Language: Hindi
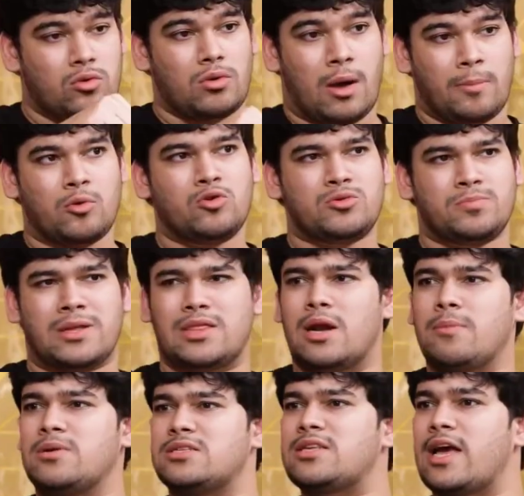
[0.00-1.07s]
वो आपको कुछ
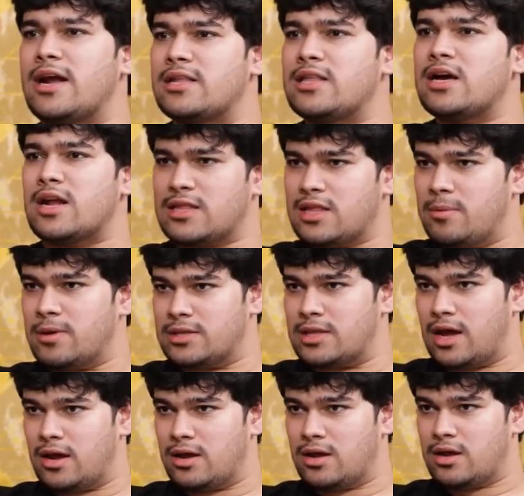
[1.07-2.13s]
पंद्रह बीस सेकेंड तक रखना
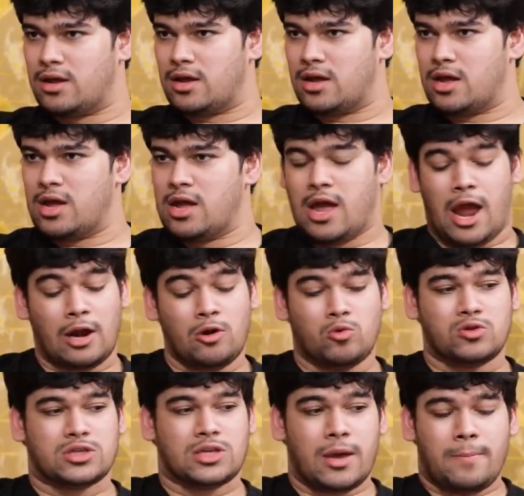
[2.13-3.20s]
पड़ता है
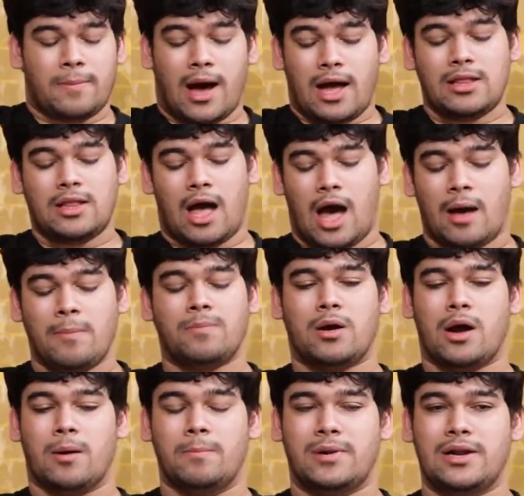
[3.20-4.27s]
एंड उसके बाद
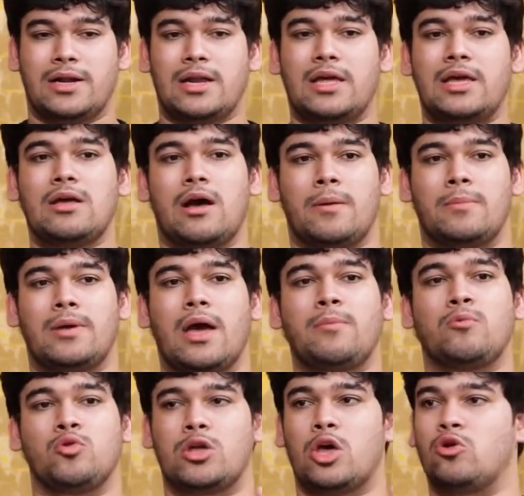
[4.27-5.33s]
आप कंप्लीटली अभी
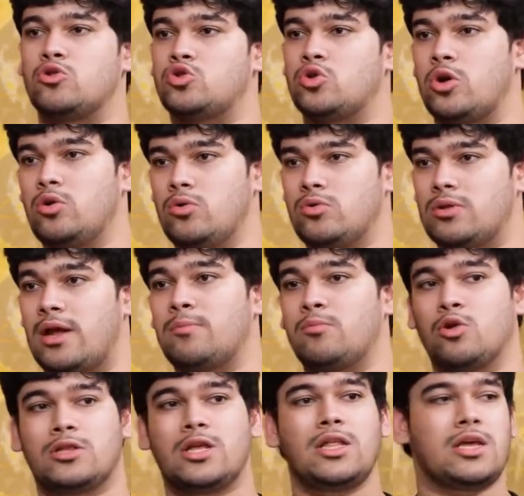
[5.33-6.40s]
आप उनके हो चुके हो
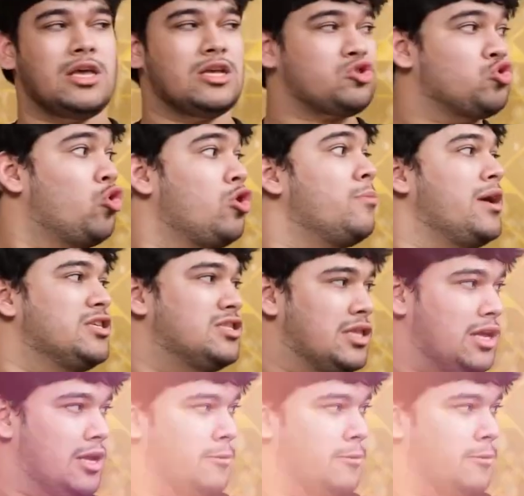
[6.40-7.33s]
दैट बोलते हैं ना कि सोल बेच